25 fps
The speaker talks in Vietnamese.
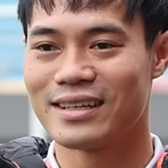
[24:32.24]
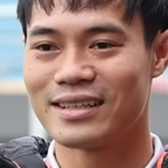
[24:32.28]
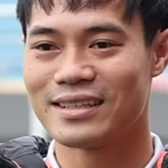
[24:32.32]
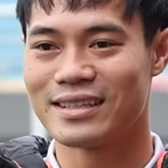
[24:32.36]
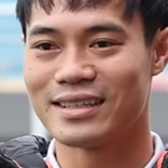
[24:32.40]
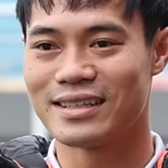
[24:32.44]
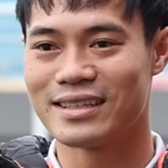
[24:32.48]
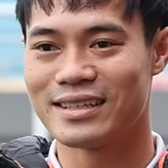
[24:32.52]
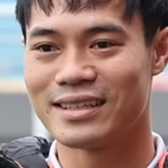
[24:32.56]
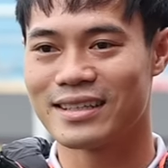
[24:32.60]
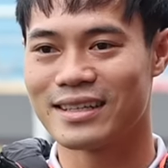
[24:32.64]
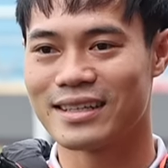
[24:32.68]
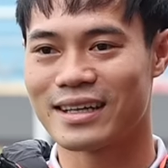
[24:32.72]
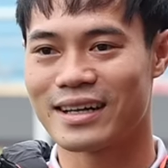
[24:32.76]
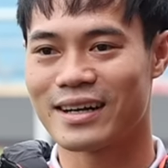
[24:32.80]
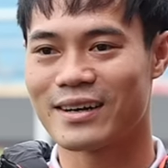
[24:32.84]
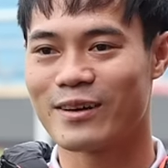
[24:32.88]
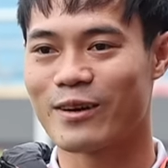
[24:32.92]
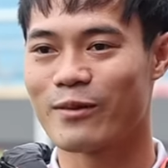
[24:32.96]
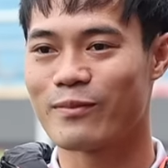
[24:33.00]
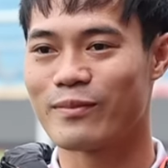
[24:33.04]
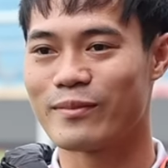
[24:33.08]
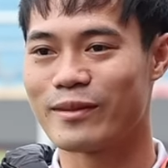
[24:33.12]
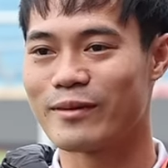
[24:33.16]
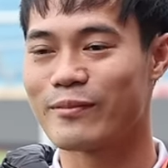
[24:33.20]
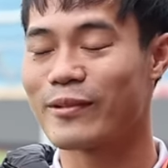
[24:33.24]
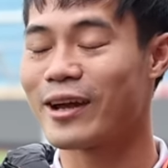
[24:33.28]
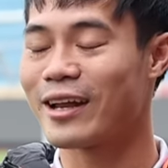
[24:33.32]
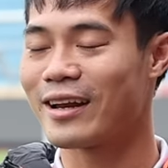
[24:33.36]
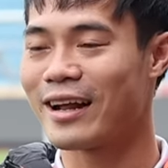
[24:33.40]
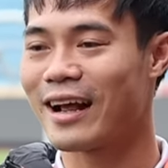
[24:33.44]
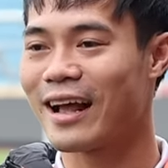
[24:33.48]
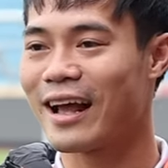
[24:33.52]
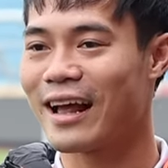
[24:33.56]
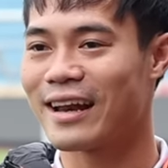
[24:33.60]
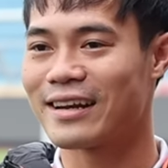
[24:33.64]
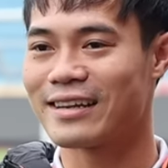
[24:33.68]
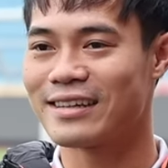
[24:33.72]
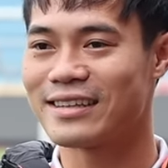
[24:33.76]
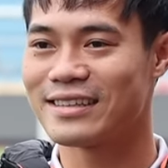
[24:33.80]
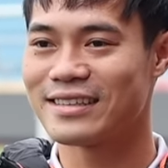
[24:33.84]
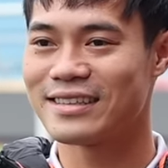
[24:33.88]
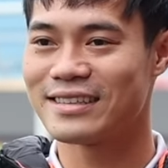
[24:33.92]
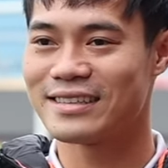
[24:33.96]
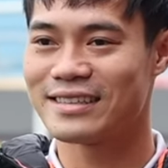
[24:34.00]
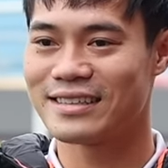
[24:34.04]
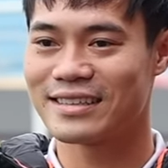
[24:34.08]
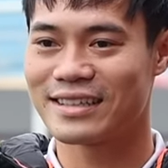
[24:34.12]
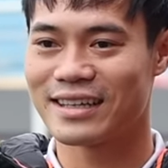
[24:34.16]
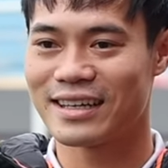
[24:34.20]
Thì hay gọi mẹ đến Hàn đấy.
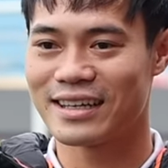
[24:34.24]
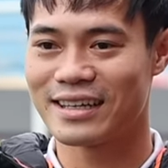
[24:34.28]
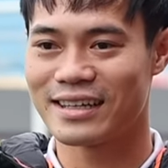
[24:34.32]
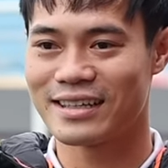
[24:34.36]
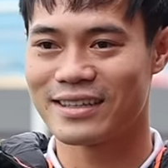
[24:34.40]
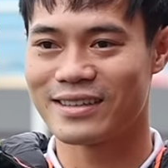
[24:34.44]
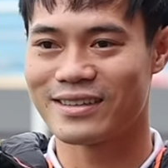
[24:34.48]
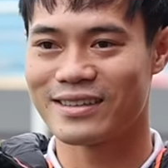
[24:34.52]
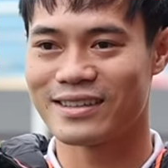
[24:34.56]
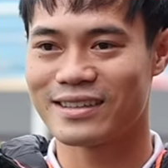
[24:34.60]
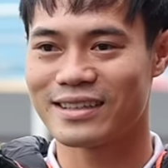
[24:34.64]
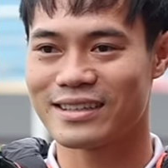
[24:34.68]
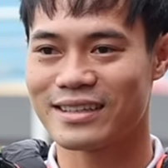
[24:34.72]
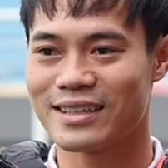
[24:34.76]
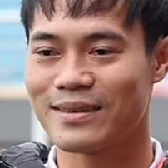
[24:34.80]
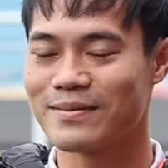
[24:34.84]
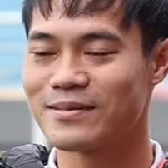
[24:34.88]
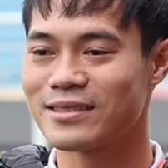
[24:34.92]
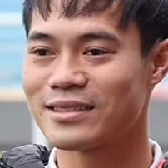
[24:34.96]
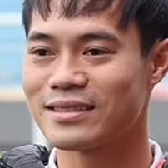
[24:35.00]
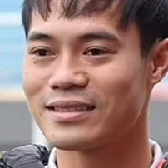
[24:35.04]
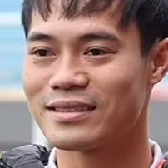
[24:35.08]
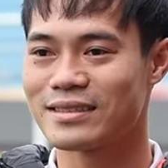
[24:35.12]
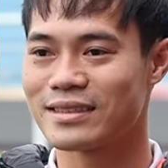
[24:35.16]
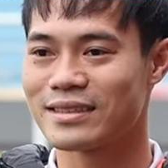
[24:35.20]
Thì hay kiểu tâm sự